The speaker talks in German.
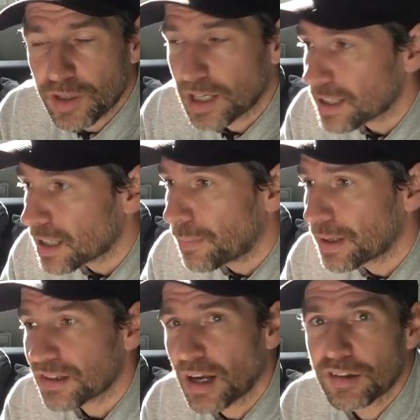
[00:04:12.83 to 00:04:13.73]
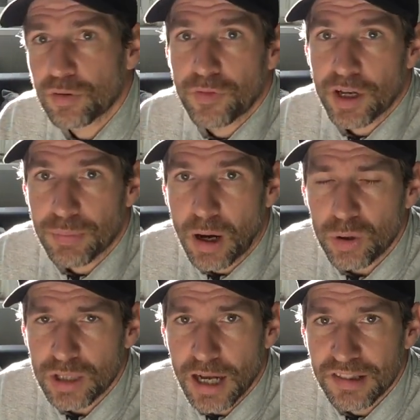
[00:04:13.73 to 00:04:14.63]
Ich hatte damals kein Sofa, ich
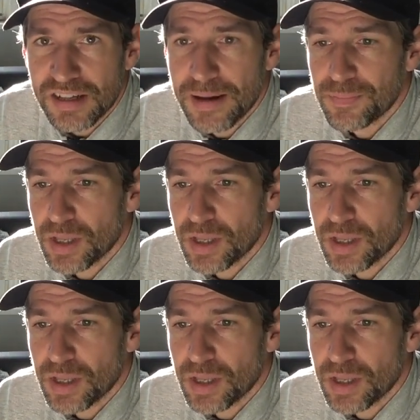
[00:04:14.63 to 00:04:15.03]
brauchte eins,